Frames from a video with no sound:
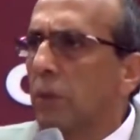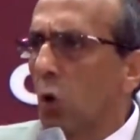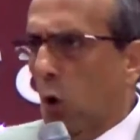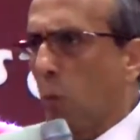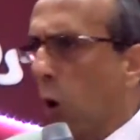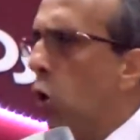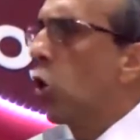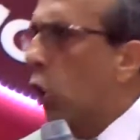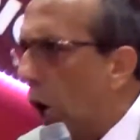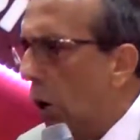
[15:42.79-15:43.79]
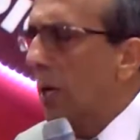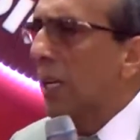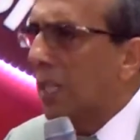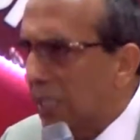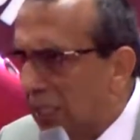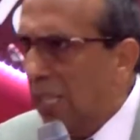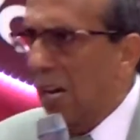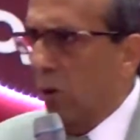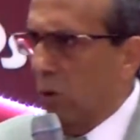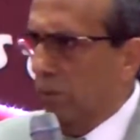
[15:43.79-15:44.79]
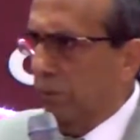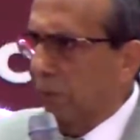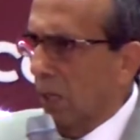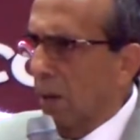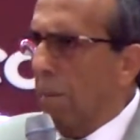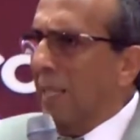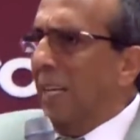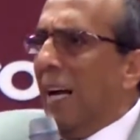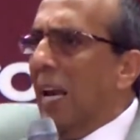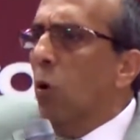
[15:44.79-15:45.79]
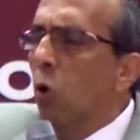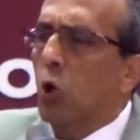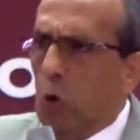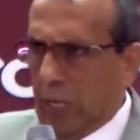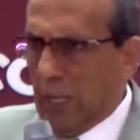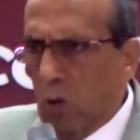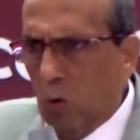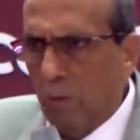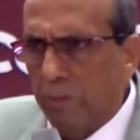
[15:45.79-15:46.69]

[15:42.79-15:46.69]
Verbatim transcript: Como un joven cristiano va a llegar a un colegio